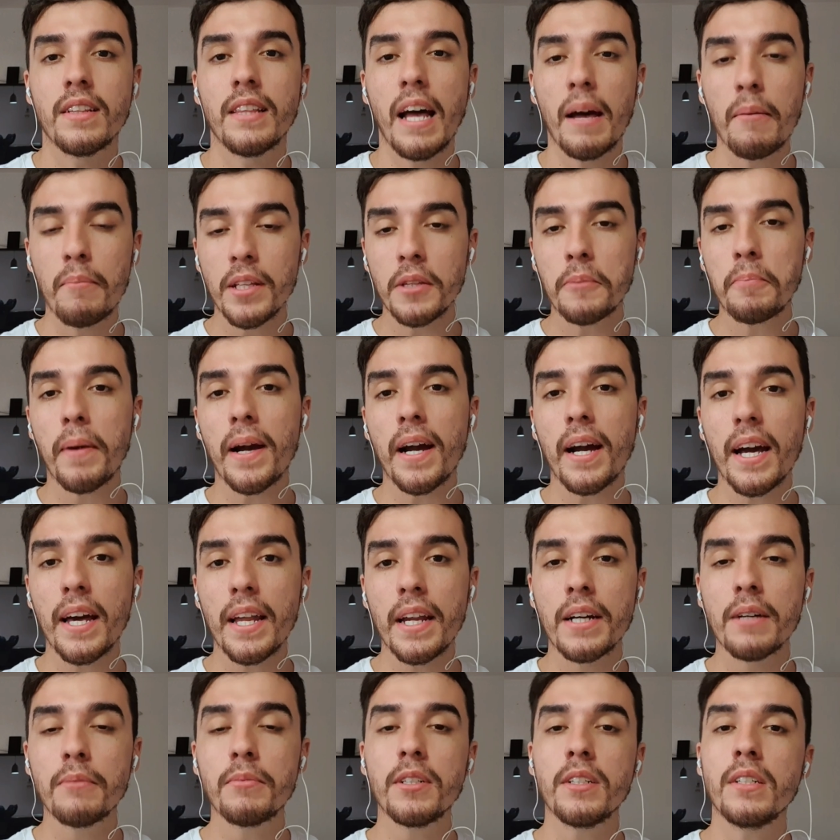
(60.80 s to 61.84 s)
Dá medo pra
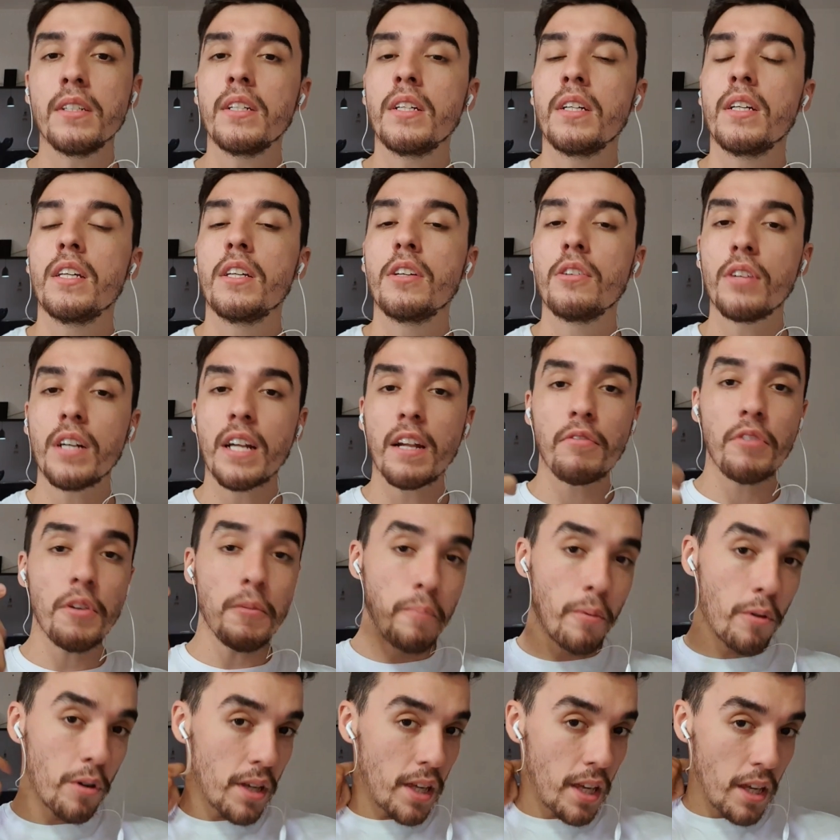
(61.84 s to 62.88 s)
caramba. Eu gravei
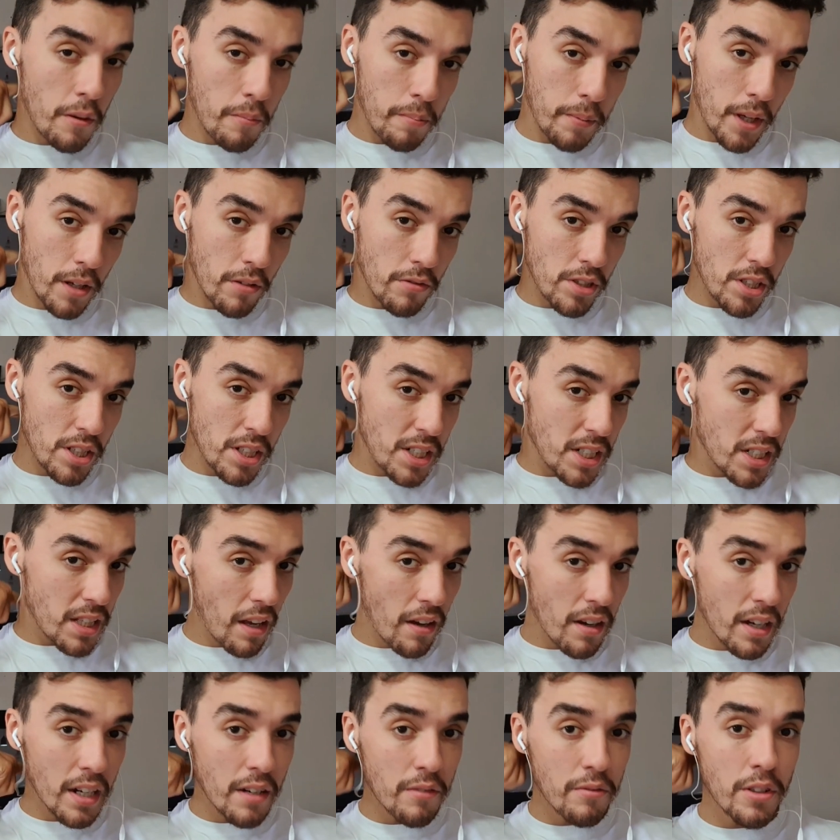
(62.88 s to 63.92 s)
pouquinho, porque no dia a gente
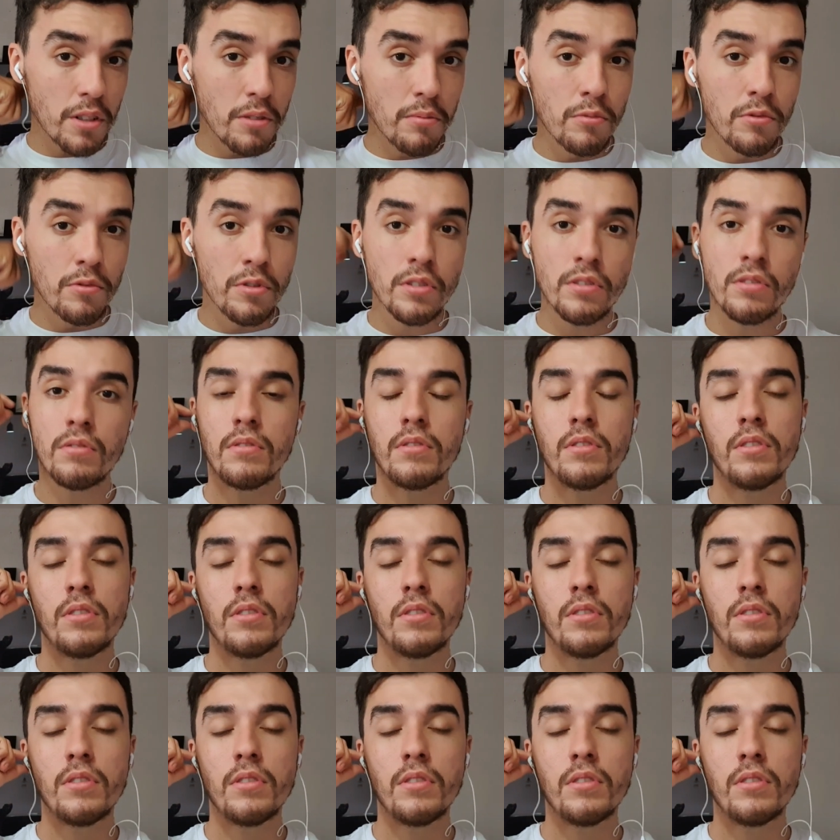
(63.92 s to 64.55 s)
estava gravando muito,